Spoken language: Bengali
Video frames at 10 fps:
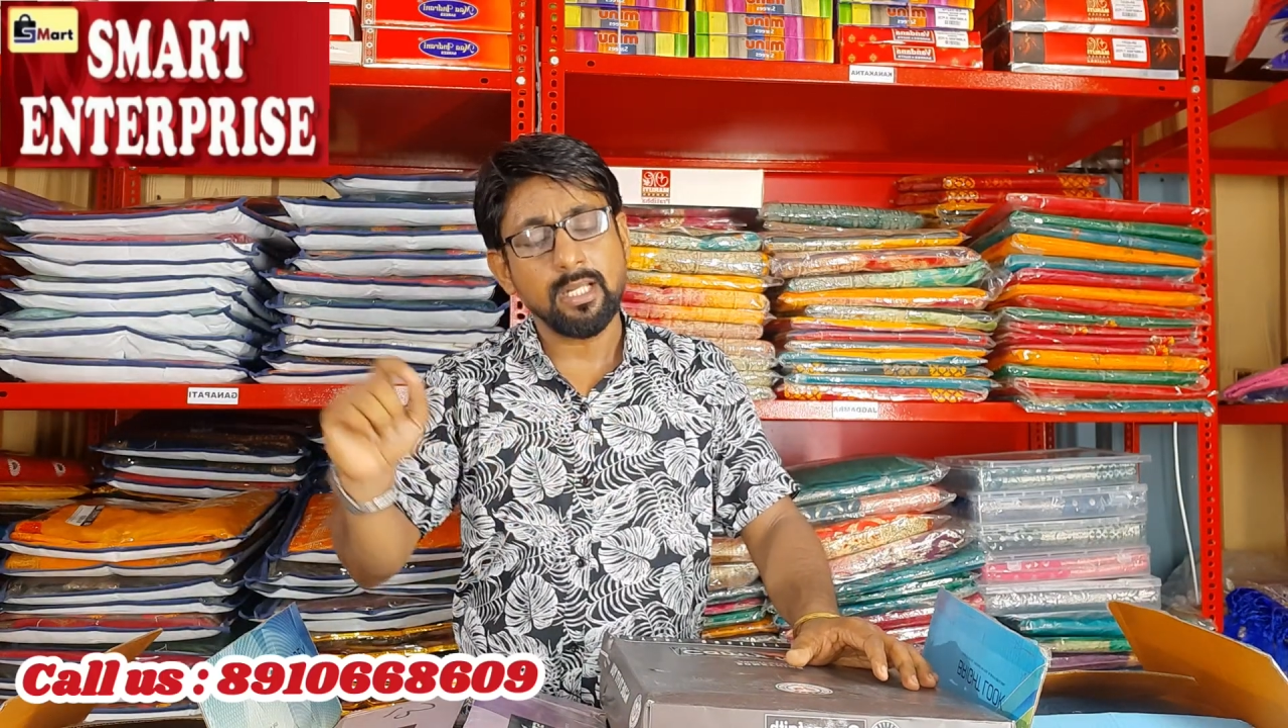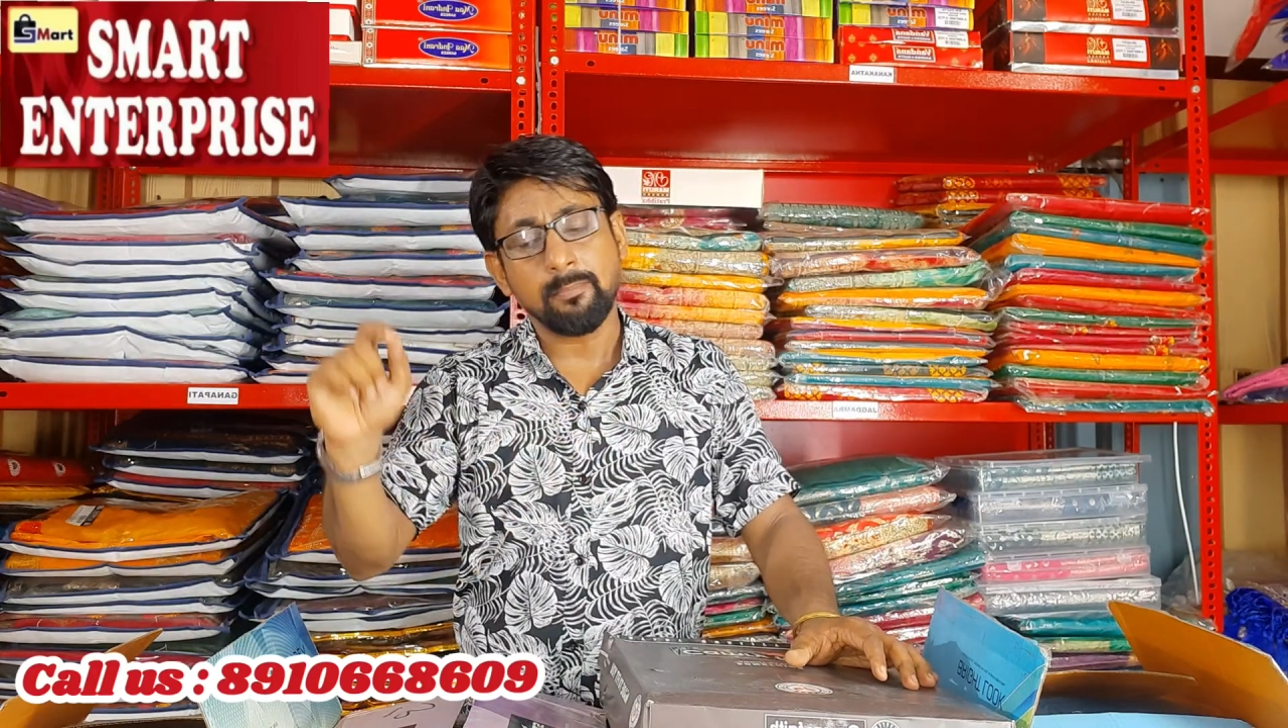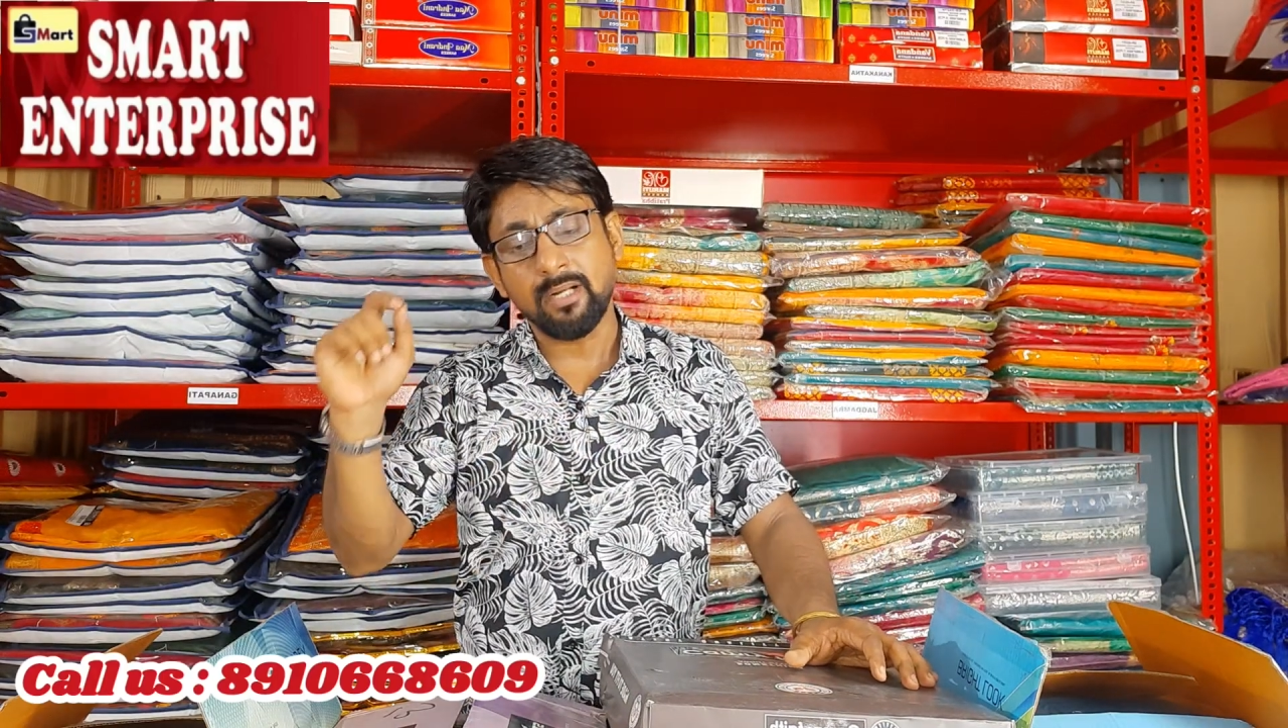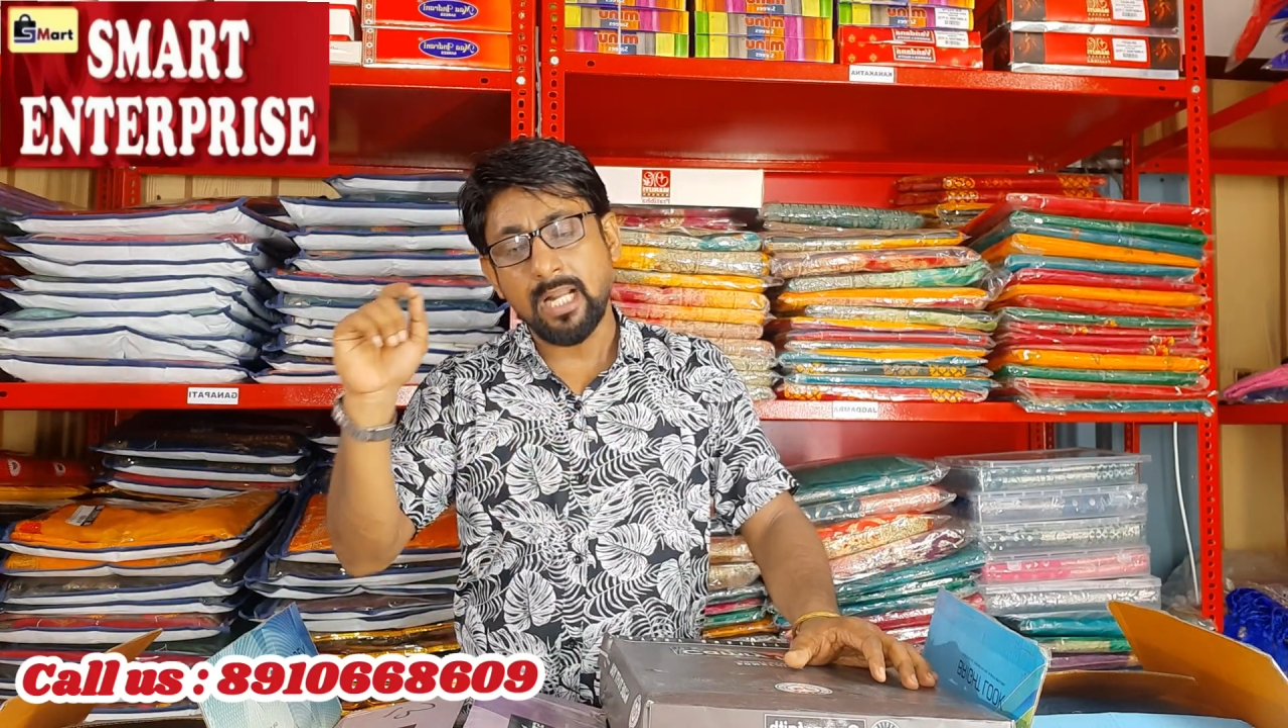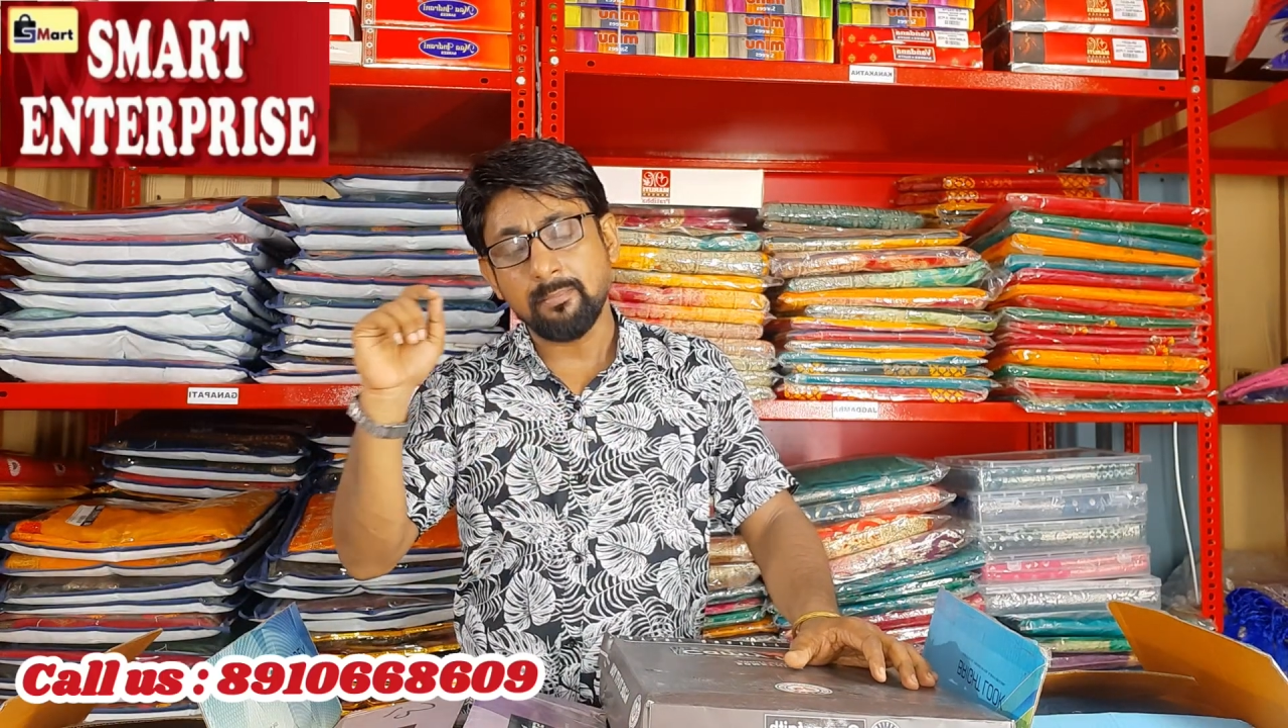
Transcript: আপনারা